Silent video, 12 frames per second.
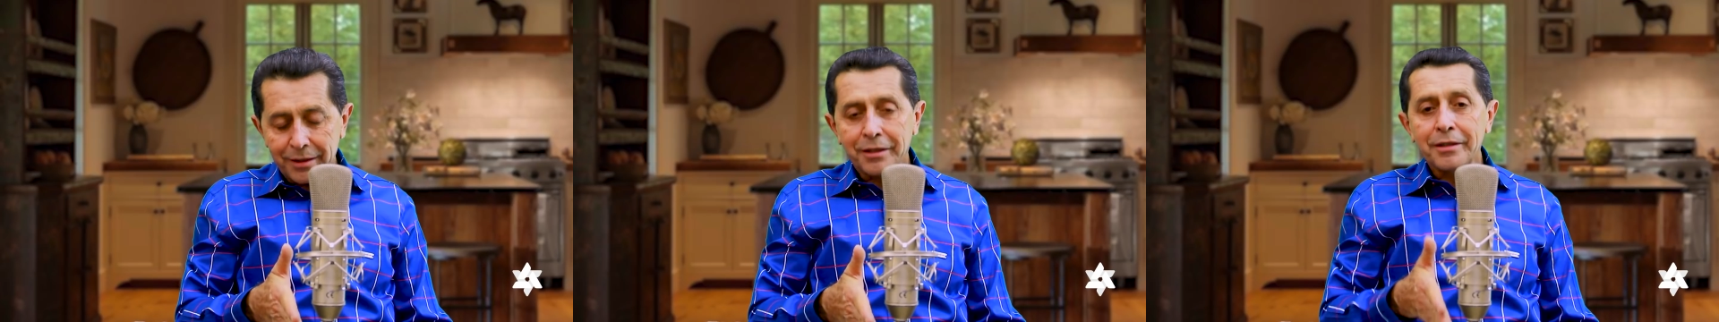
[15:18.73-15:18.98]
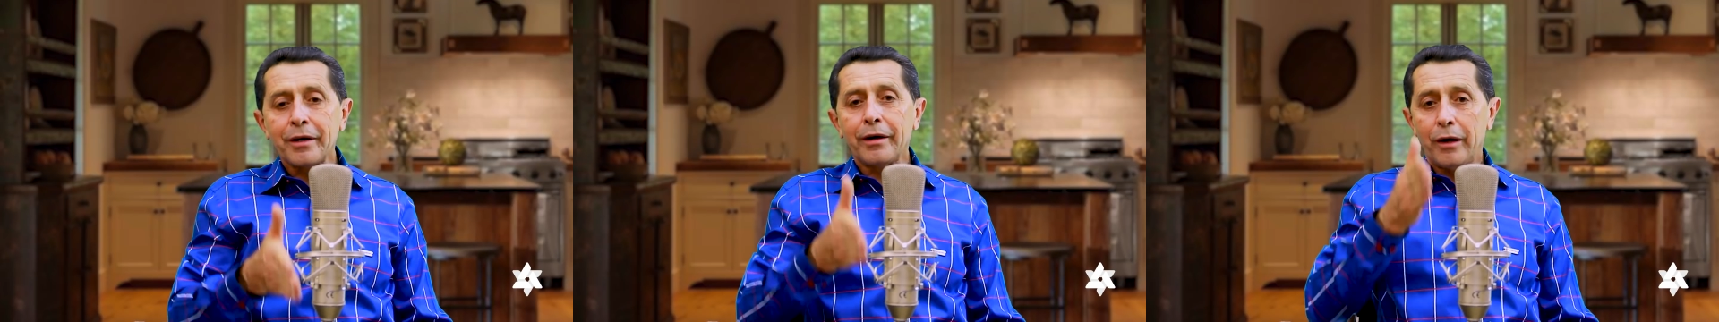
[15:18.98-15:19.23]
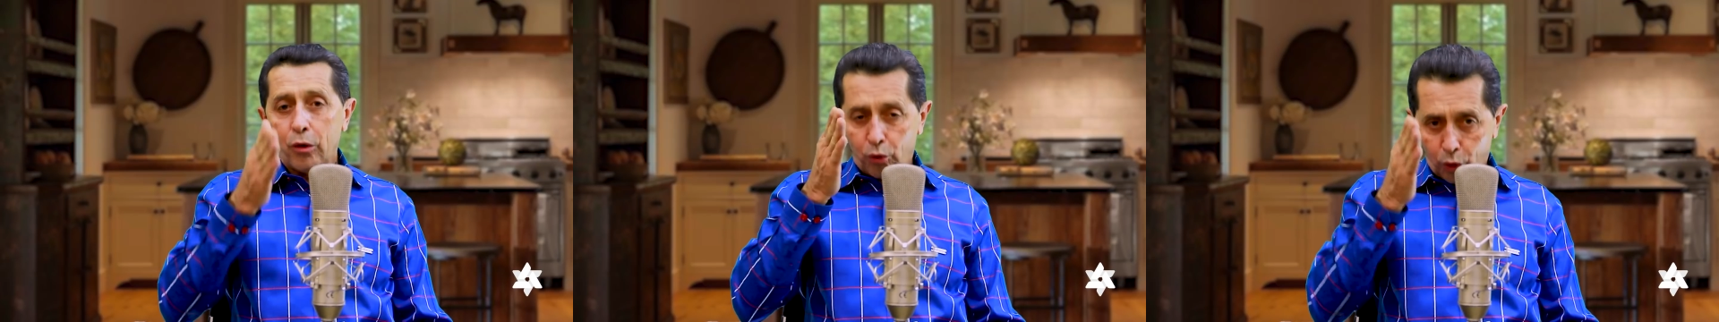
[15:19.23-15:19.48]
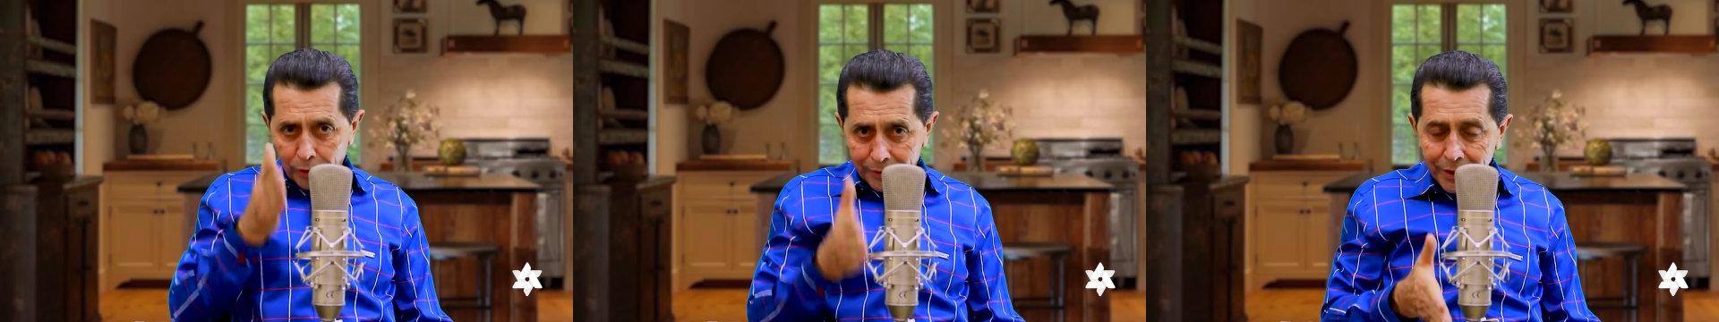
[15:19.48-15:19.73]
ainda, é o
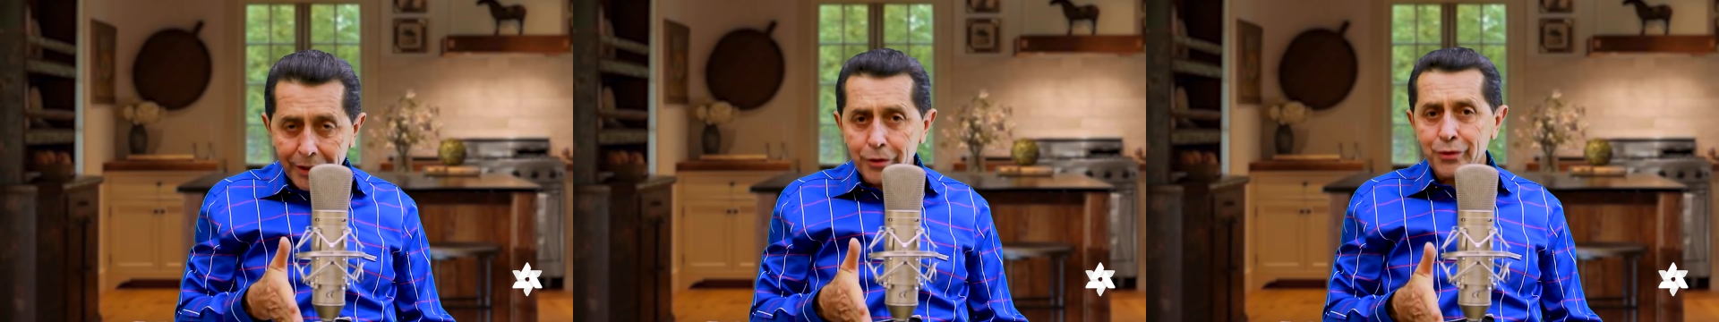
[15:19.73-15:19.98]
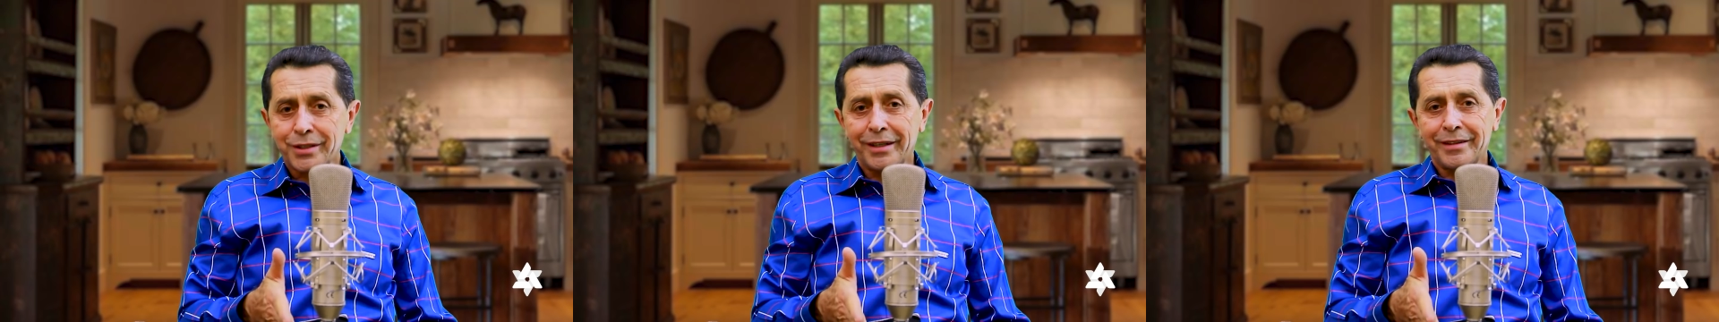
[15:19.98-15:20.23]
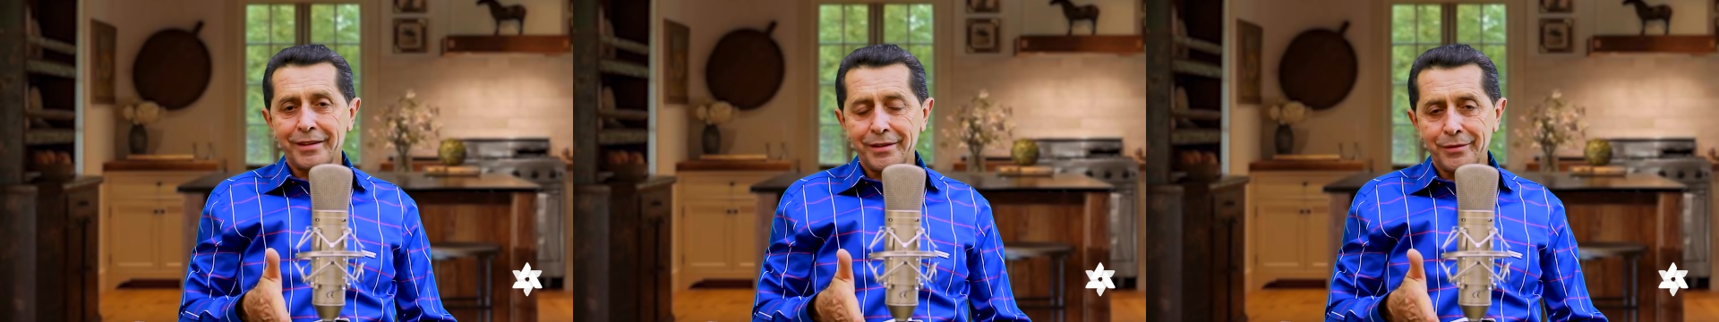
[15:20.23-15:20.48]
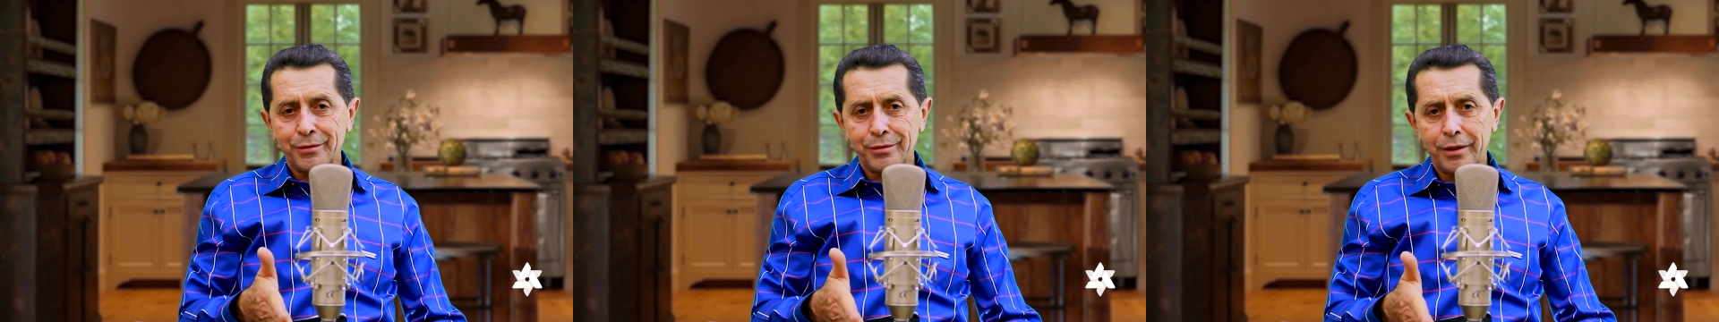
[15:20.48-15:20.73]
cordeiro
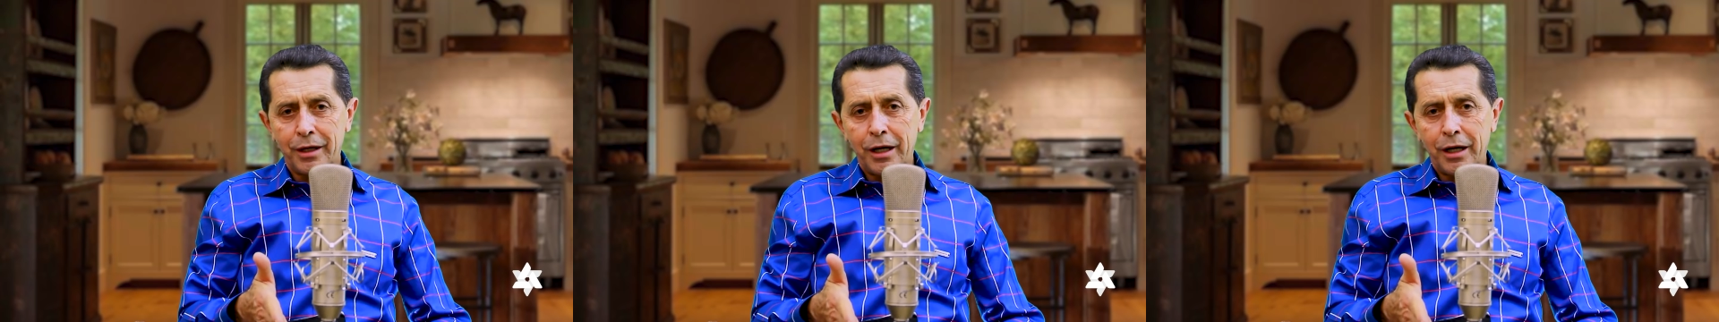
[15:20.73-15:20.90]
sangrando.